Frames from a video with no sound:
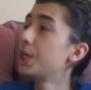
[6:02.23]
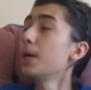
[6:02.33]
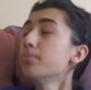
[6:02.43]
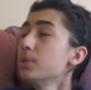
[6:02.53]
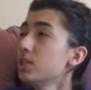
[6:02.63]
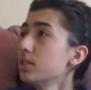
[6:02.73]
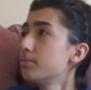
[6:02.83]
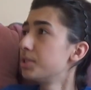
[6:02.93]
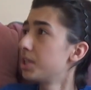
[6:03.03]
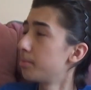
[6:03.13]

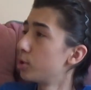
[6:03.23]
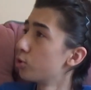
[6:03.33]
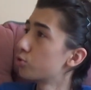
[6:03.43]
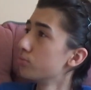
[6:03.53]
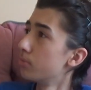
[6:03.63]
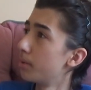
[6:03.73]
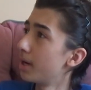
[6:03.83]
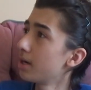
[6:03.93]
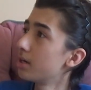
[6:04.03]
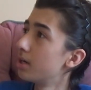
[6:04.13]
Yapmadığımı ne biliyorsun
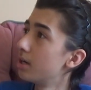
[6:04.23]
baba?